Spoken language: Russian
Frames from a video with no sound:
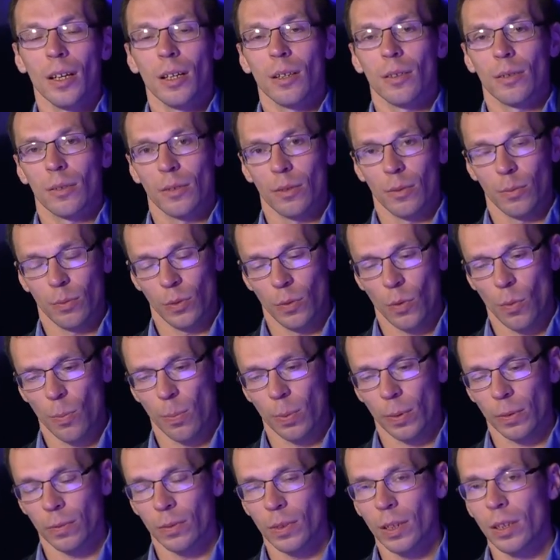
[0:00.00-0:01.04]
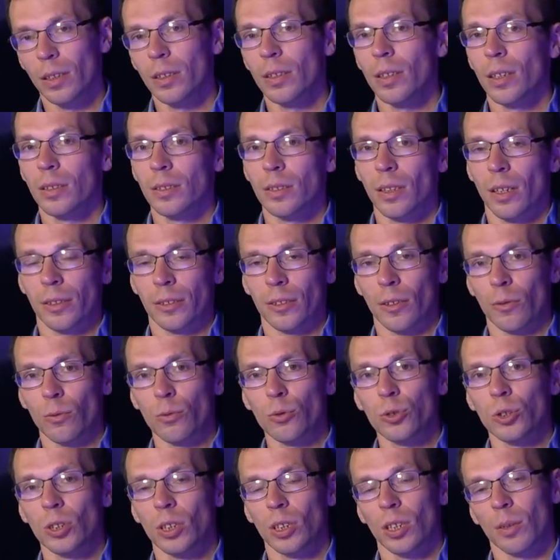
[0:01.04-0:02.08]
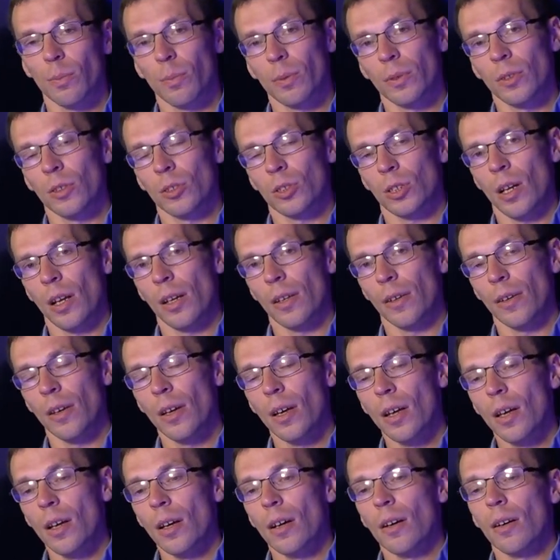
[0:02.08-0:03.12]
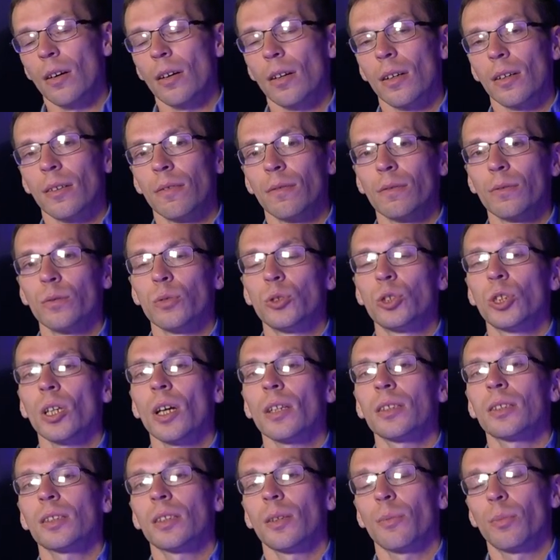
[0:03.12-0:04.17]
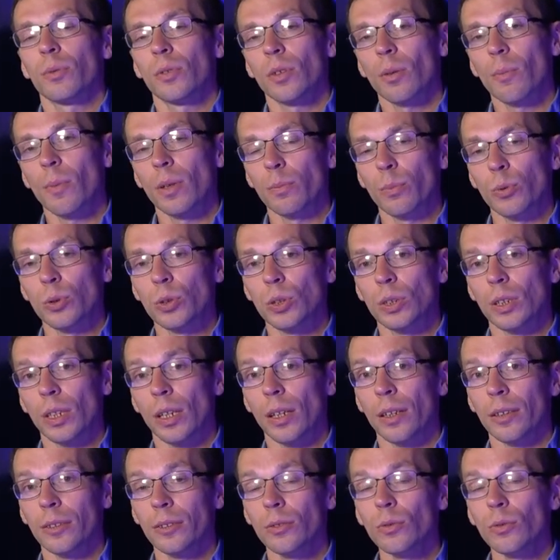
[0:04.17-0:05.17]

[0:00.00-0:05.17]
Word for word: Э, его провели, одели наручники, подержали в участке, потом отпустили.